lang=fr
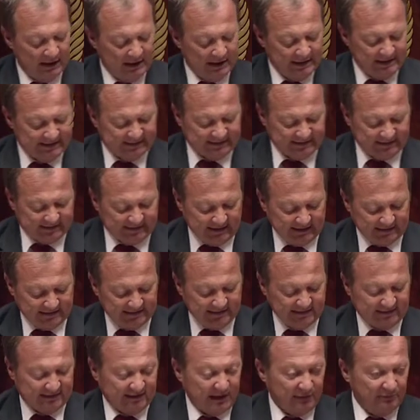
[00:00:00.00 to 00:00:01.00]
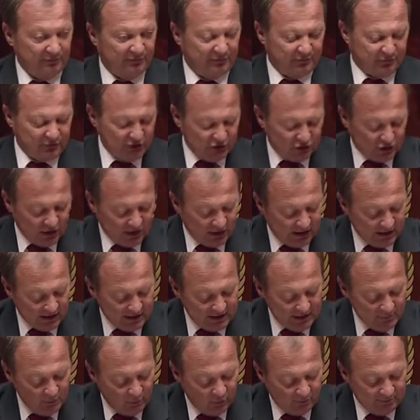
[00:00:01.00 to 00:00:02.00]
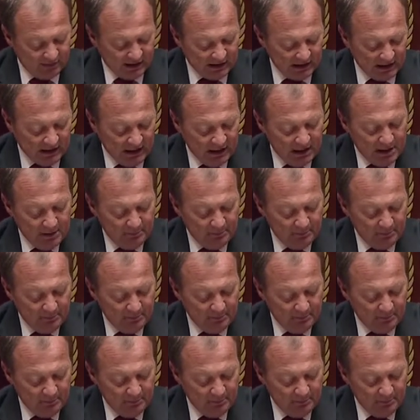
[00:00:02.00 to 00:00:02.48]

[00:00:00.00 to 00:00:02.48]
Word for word: c'est un système figé, immobile,